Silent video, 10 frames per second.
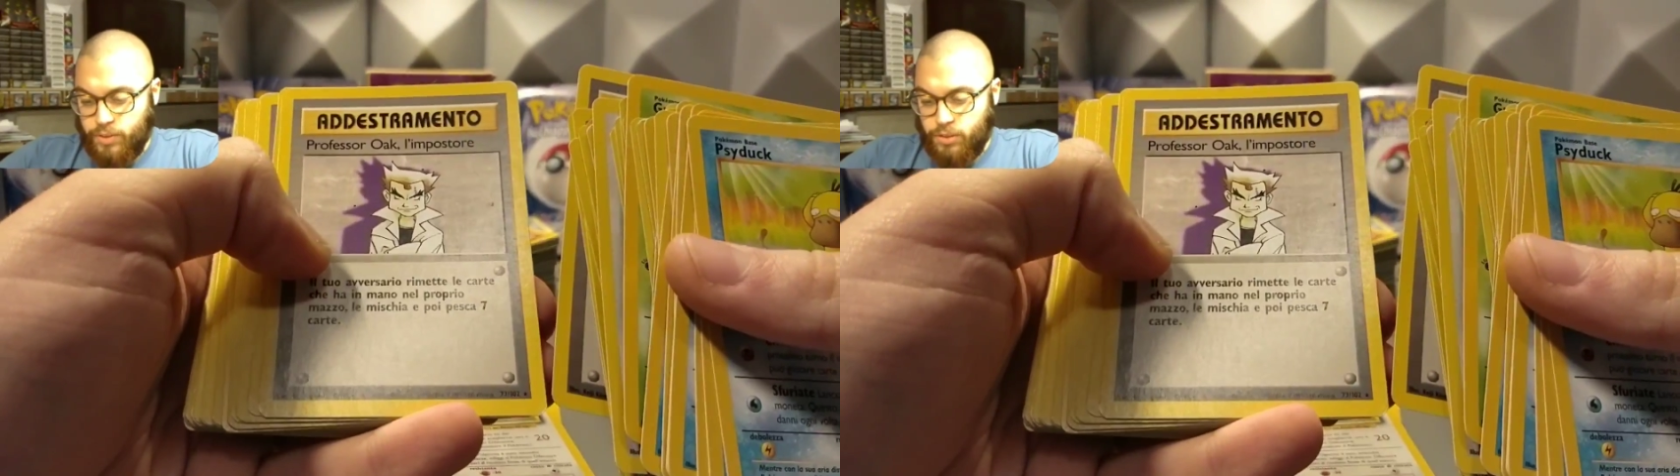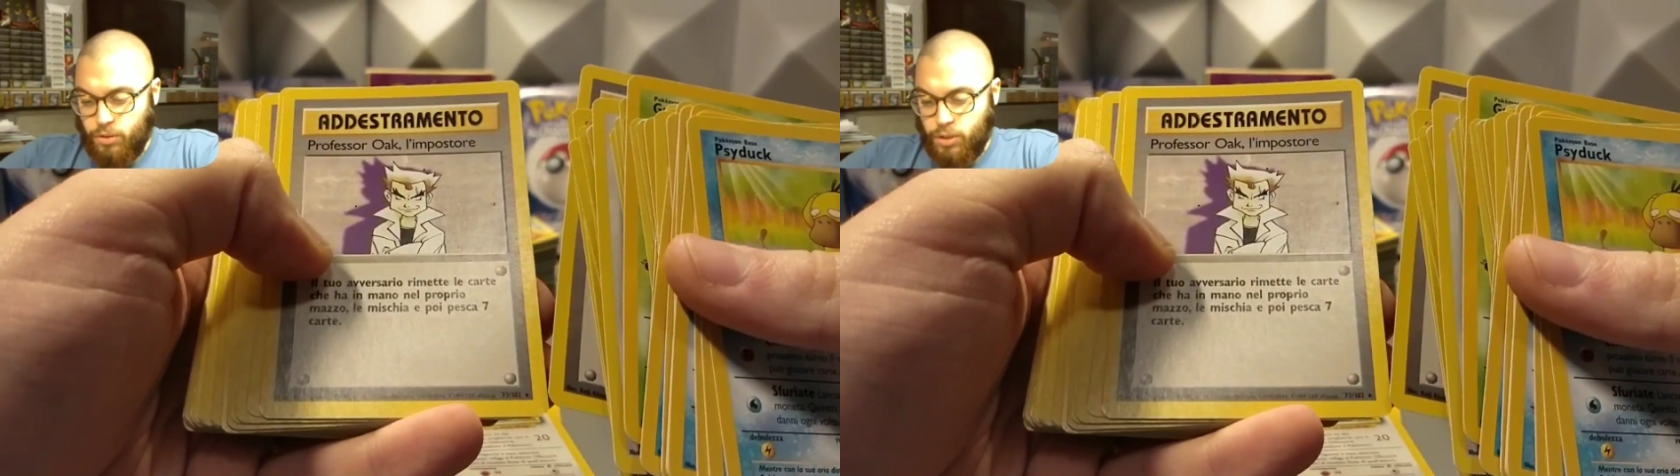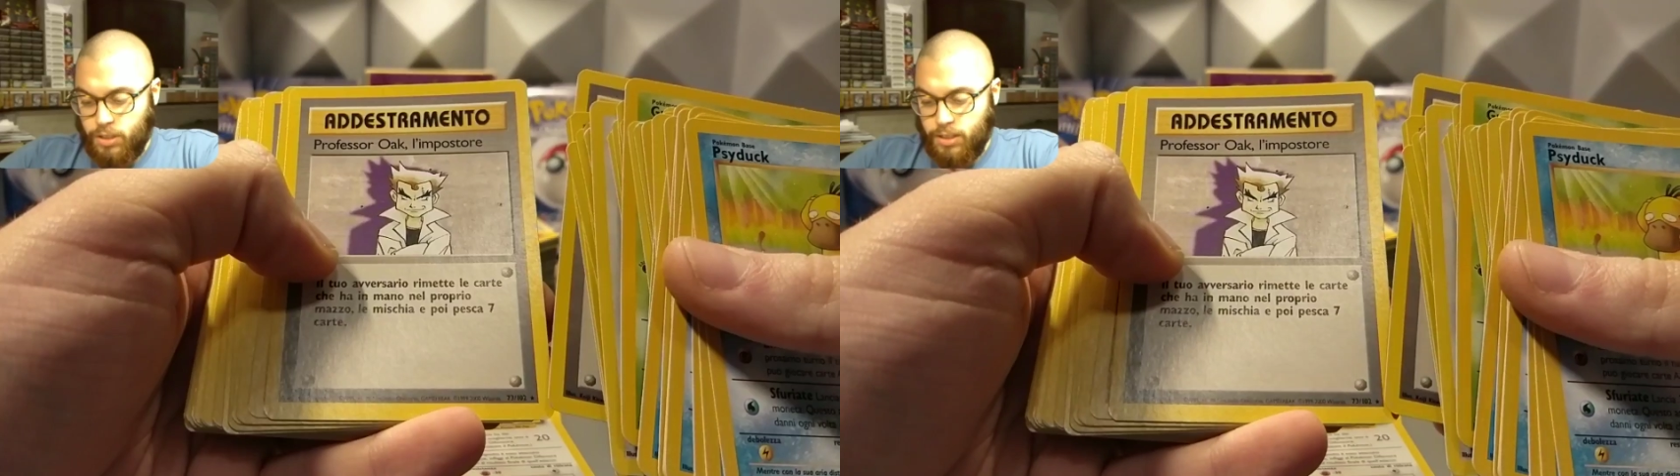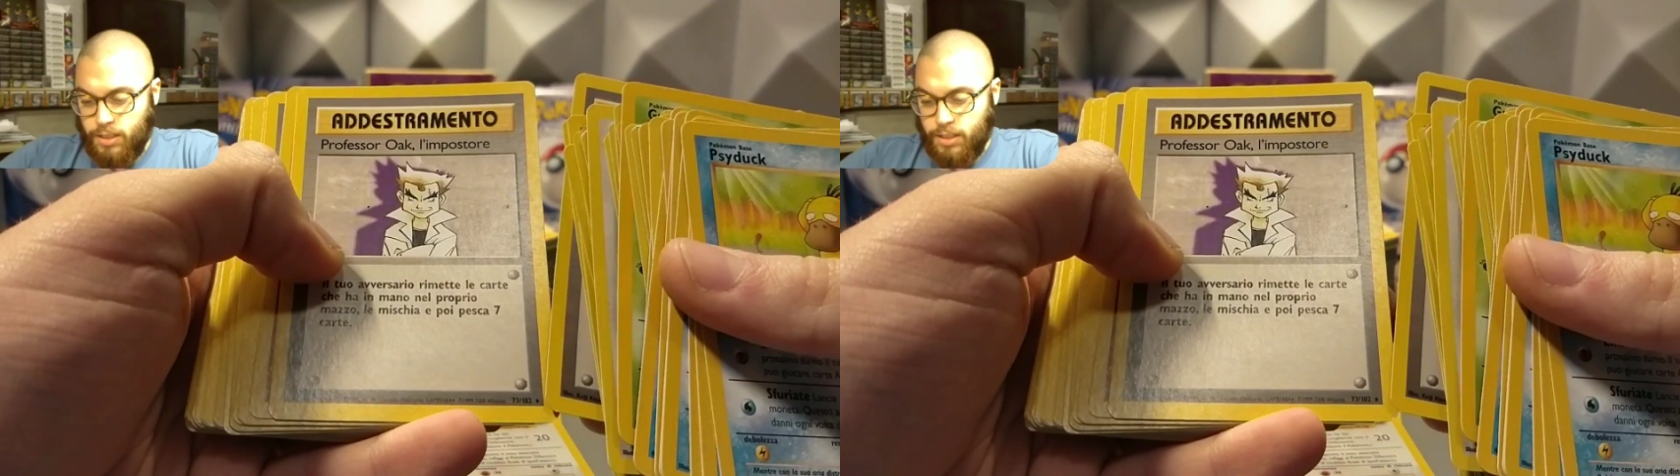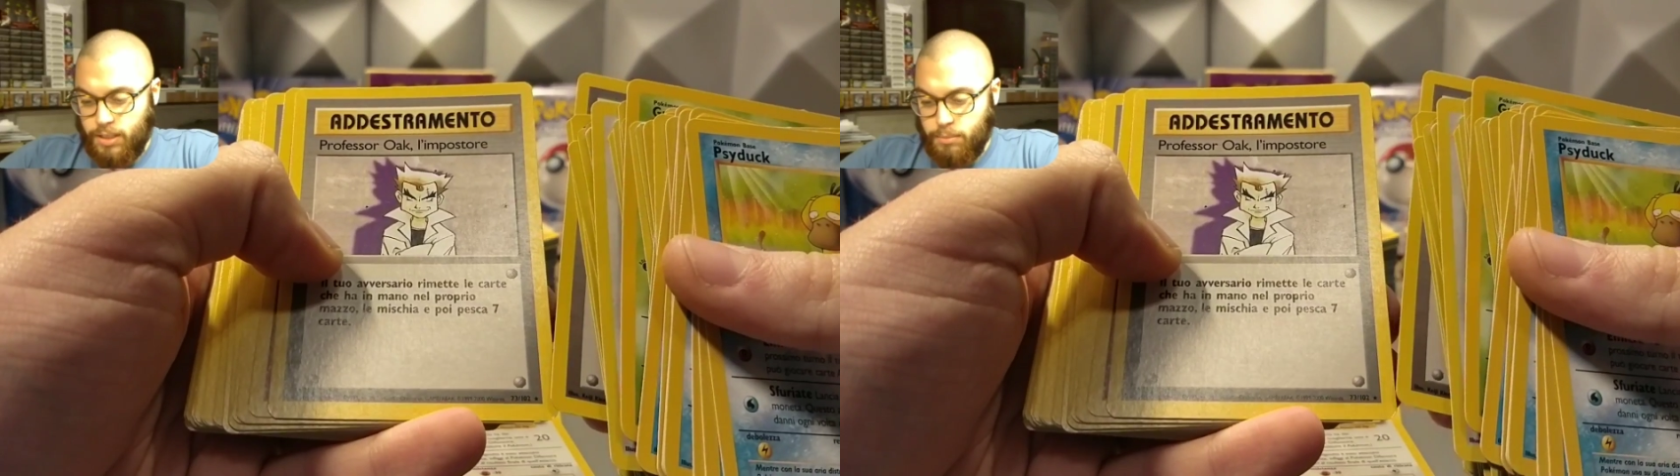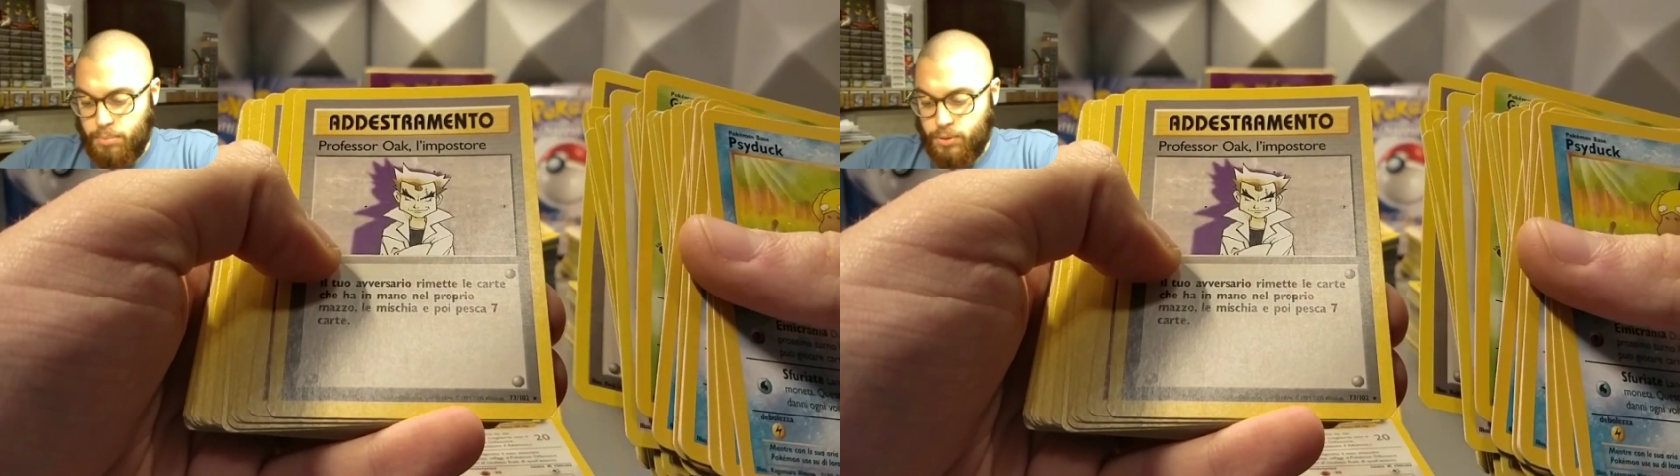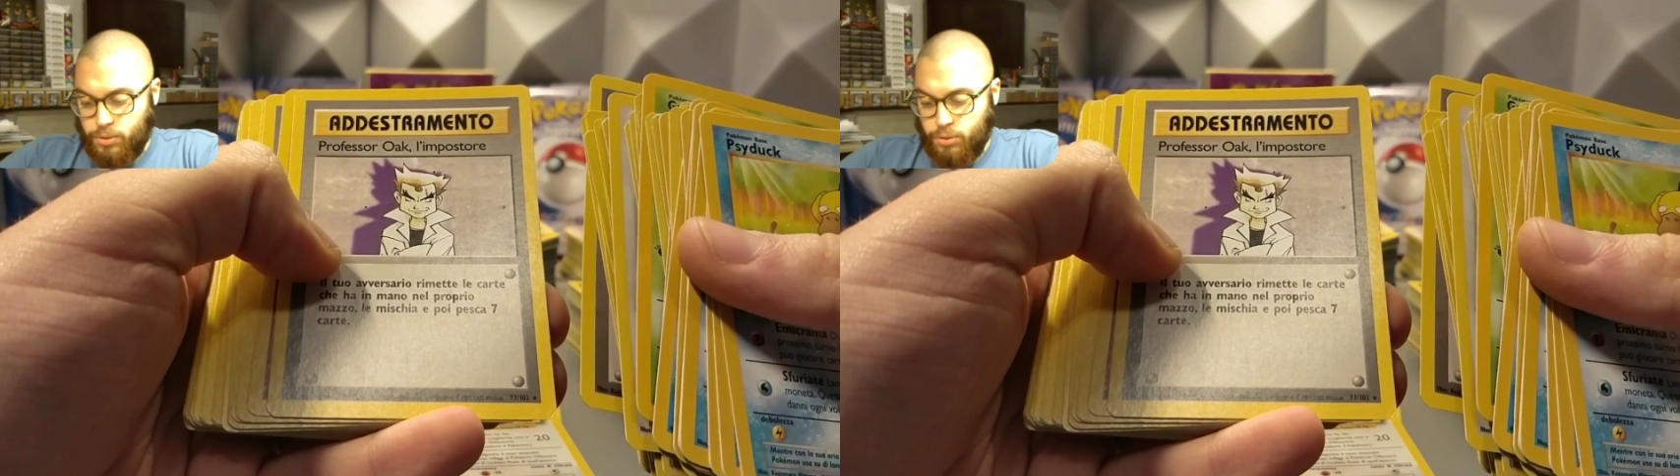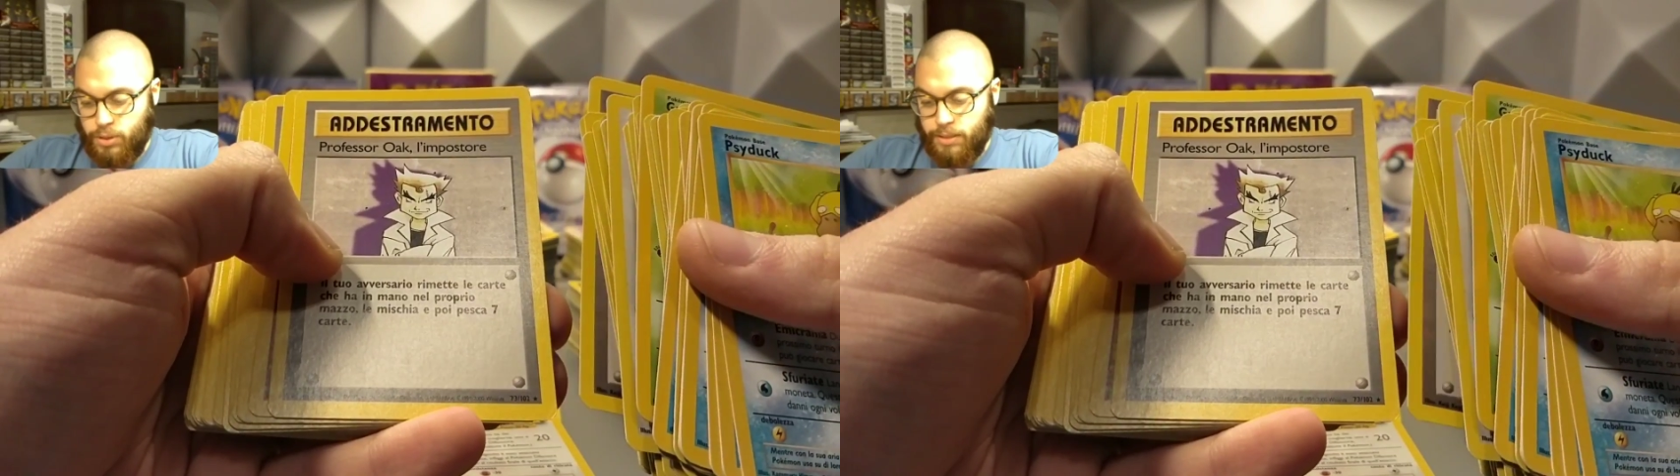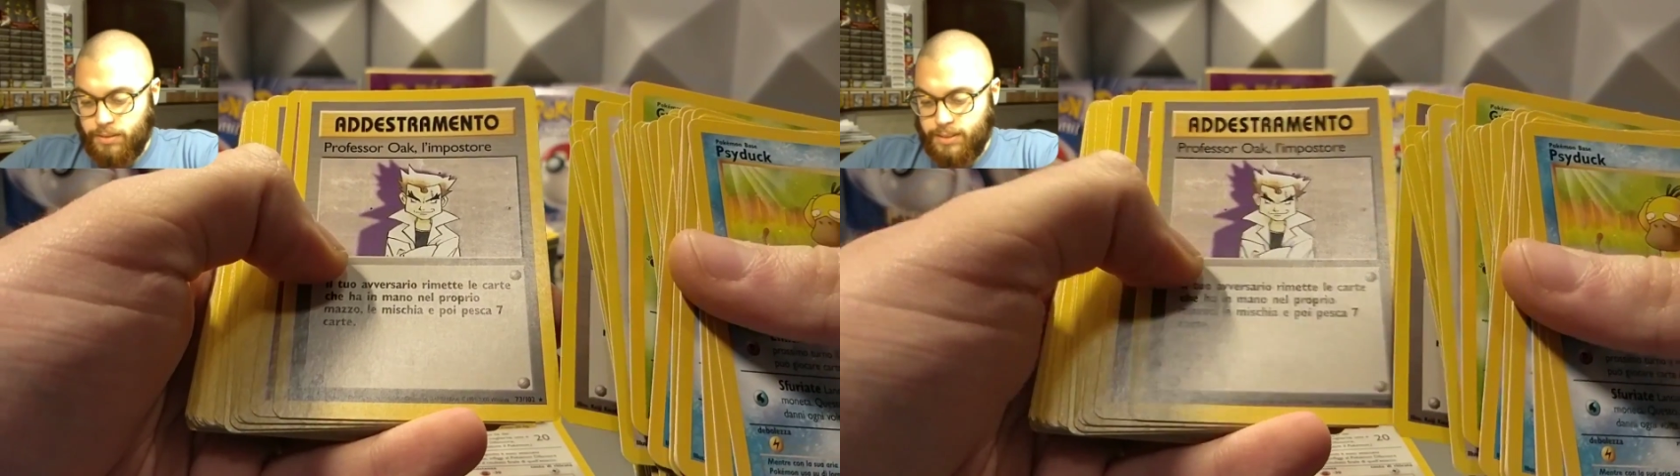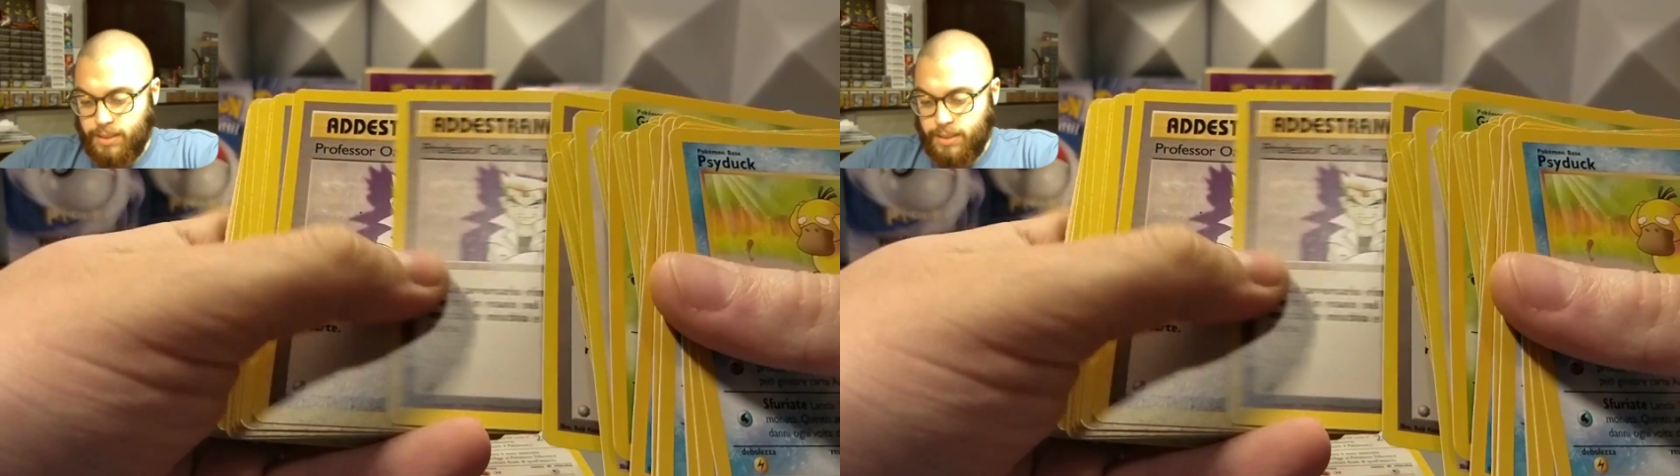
professor Rock l'impostore,